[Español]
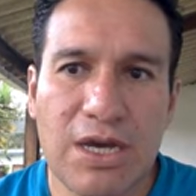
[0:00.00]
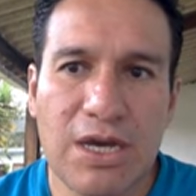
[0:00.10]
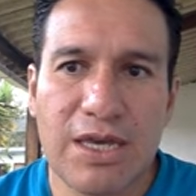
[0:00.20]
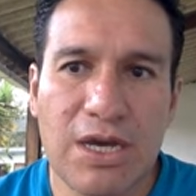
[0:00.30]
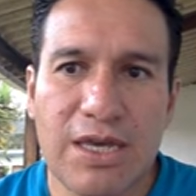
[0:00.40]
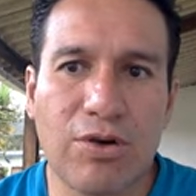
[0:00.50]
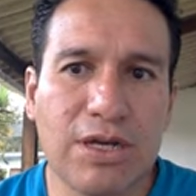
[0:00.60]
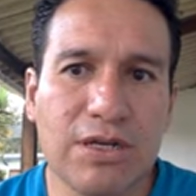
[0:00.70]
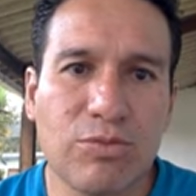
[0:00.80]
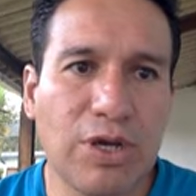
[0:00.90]
y
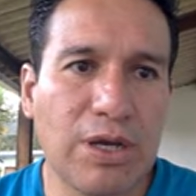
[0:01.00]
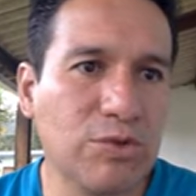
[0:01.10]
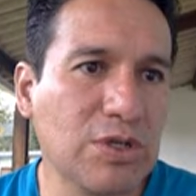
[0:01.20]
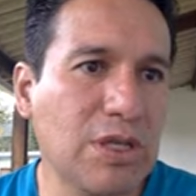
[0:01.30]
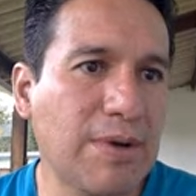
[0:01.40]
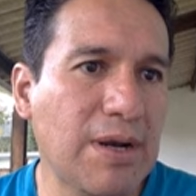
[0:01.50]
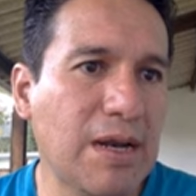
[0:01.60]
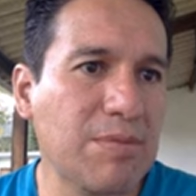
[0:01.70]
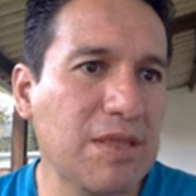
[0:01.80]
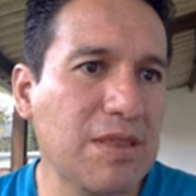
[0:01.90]
ahora voy a activar la
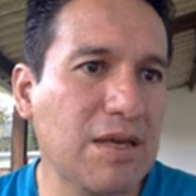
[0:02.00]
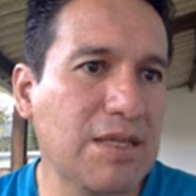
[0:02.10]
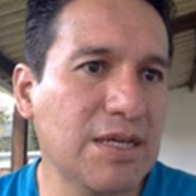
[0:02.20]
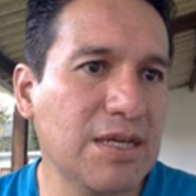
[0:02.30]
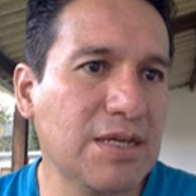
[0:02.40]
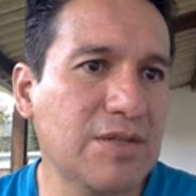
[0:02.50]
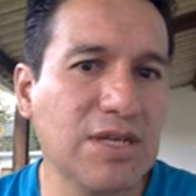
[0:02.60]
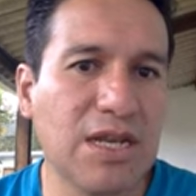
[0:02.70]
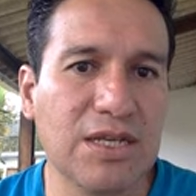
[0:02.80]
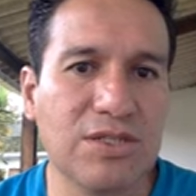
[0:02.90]
herramienta de
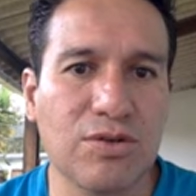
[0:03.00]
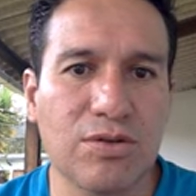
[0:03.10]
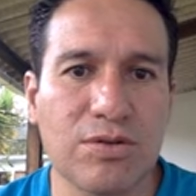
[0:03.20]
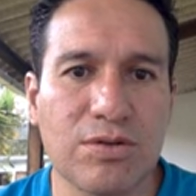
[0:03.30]
selección.